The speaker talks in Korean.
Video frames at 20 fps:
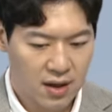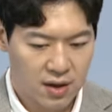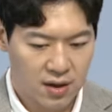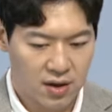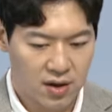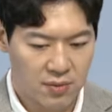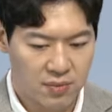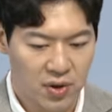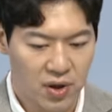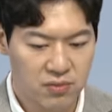
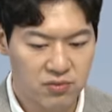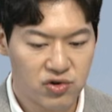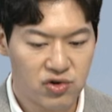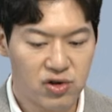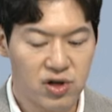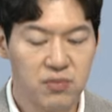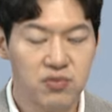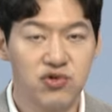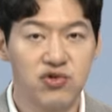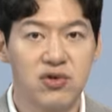어,
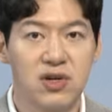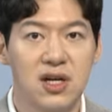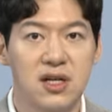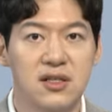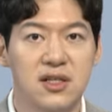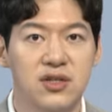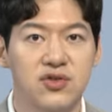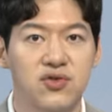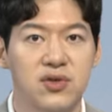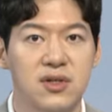범유럽 주가
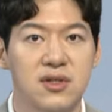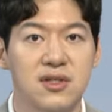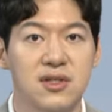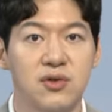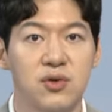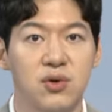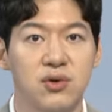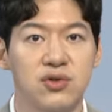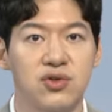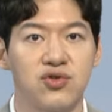지수인
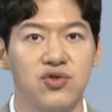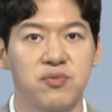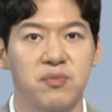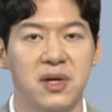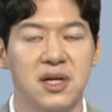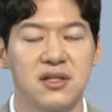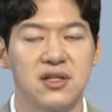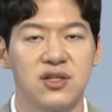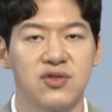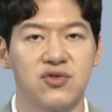스톡스
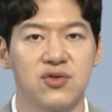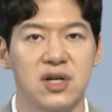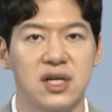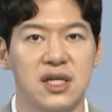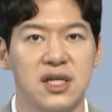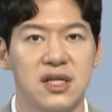600 지수가